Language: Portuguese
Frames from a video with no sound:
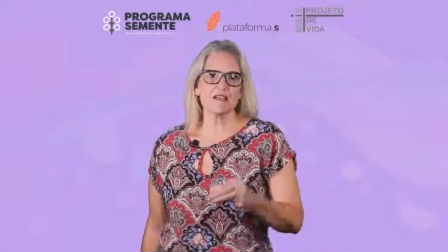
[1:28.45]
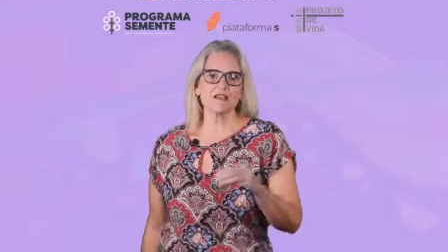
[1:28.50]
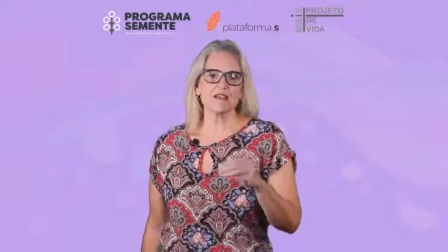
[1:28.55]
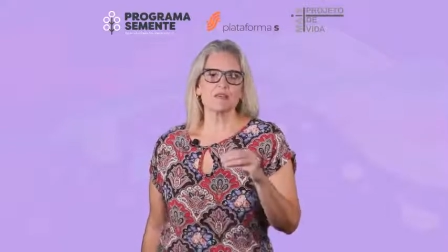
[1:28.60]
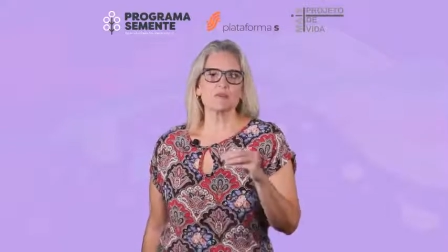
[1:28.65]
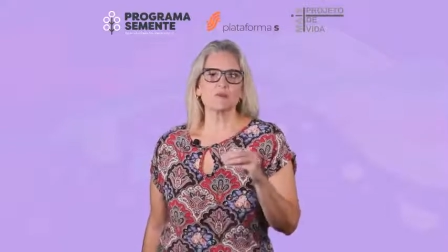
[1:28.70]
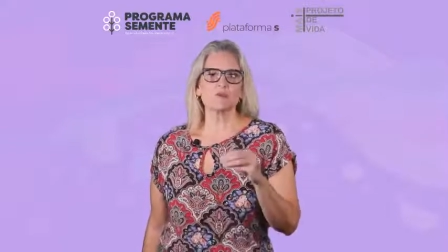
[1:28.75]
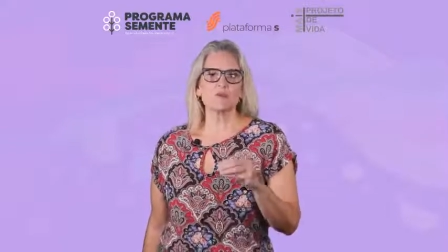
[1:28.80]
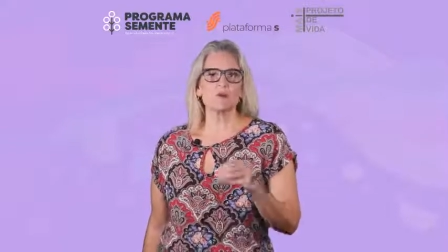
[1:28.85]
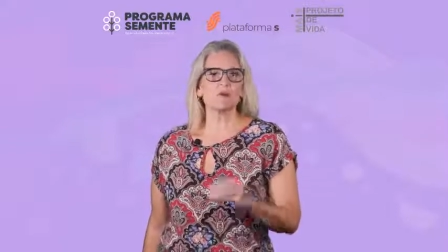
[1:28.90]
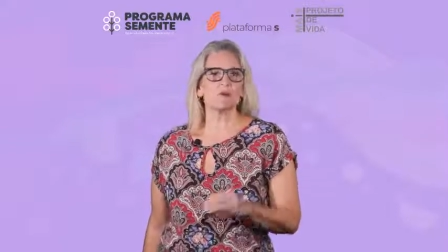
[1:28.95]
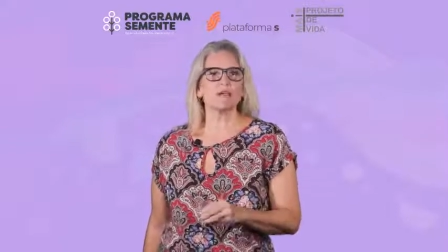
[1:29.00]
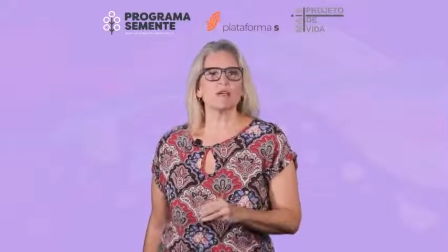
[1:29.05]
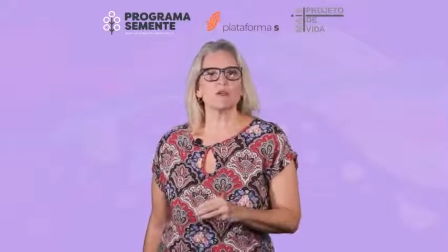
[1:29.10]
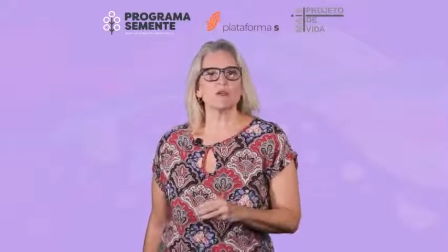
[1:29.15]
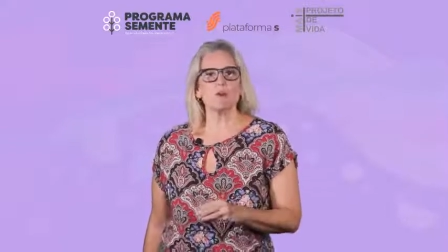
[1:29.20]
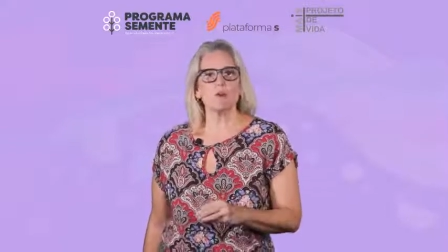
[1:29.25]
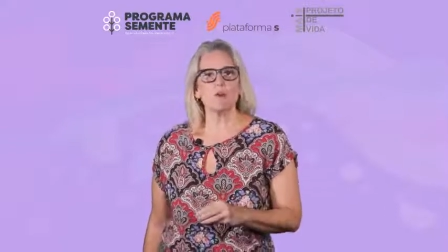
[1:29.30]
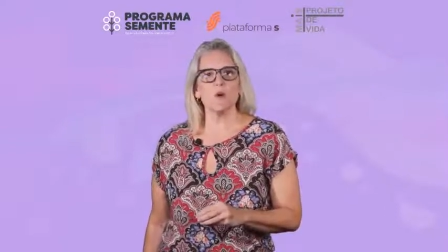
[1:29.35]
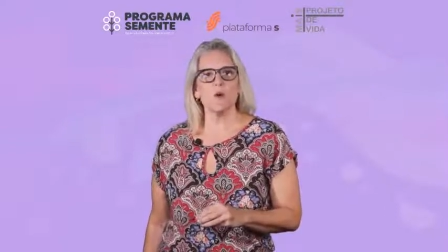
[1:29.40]
e um
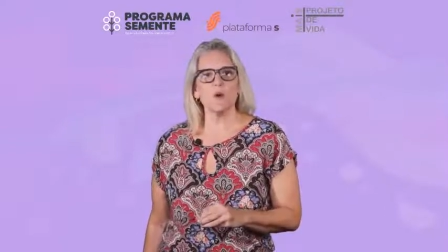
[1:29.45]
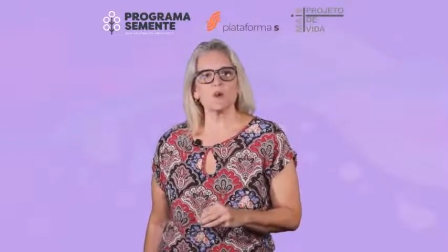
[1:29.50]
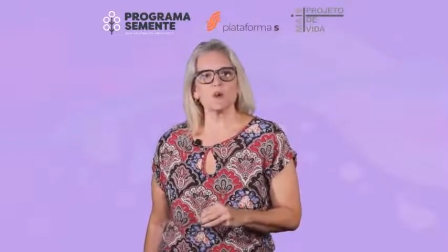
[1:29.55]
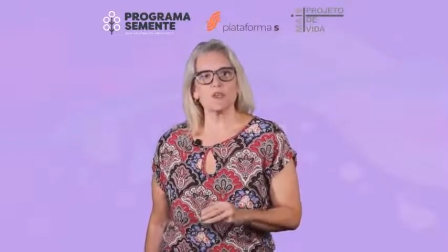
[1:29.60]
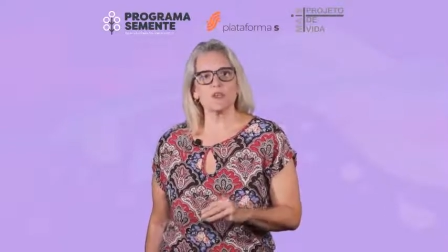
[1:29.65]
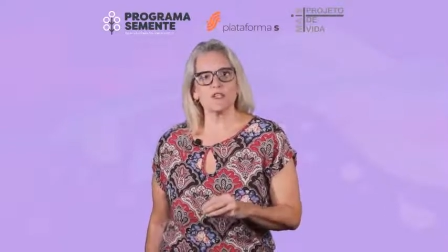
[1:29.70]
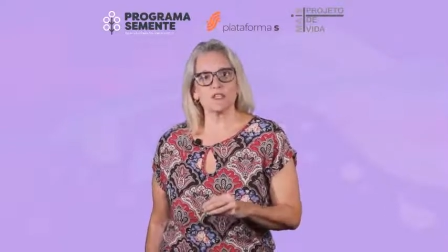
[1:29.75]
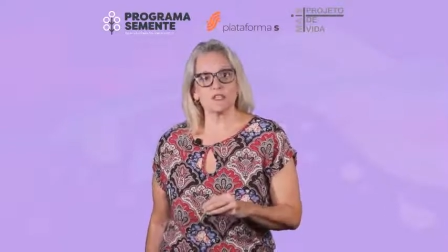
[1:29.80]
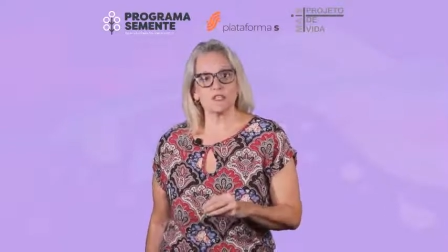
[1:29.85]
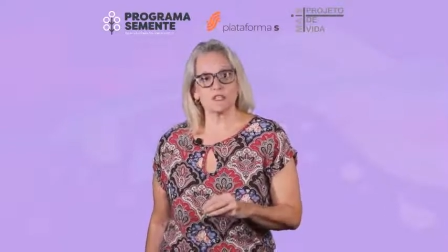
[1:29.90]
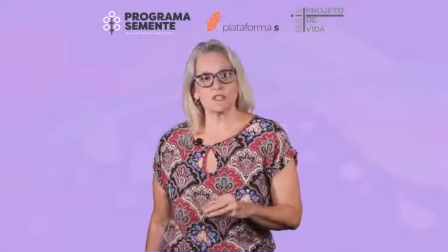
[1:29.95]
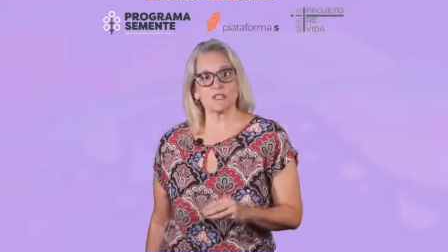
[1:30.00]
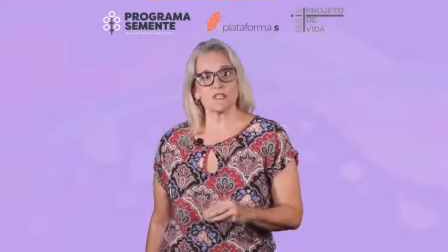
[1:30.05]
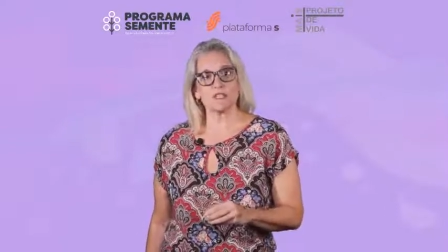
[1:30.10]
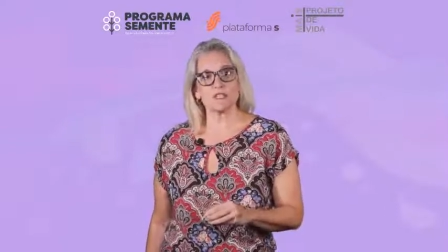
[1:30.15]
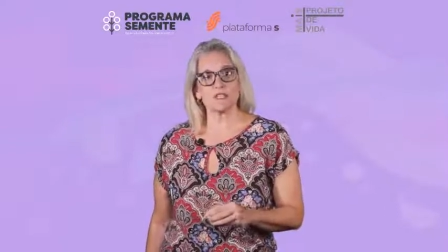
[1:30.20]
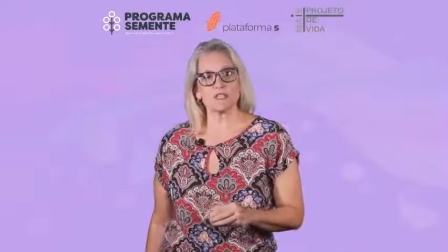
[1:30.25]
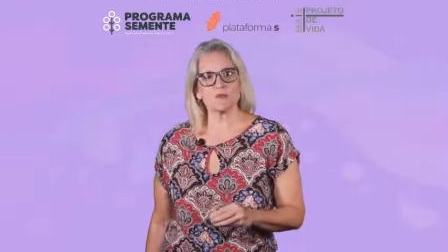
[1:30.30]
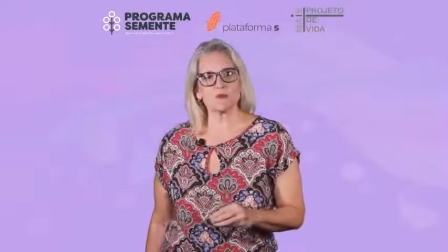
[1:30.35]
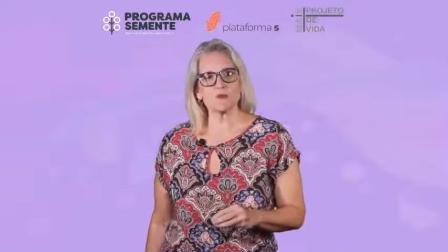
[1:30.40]
primeiro ponto que
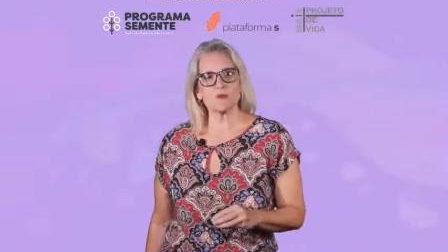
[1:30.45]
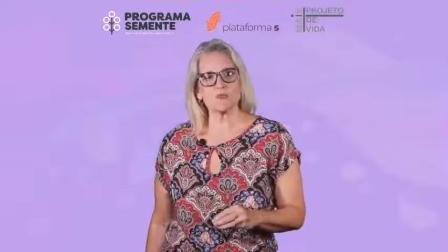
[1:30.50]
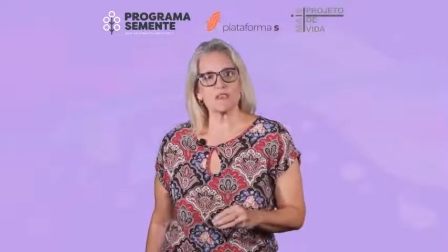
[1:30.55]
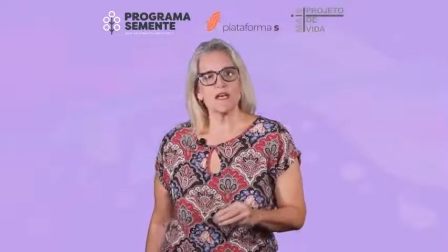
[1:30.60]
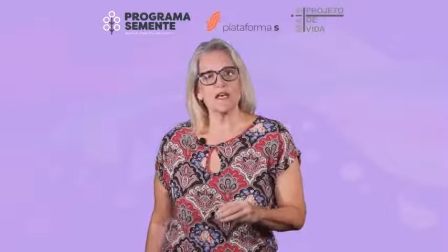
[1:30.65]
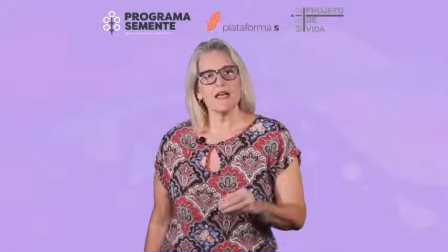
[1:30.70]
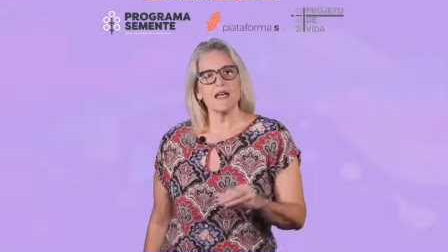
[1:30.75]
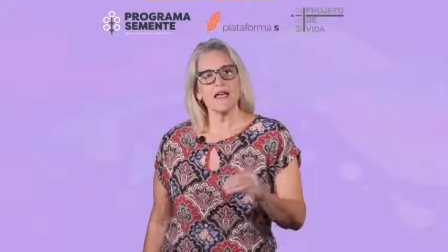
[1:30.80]
indicamos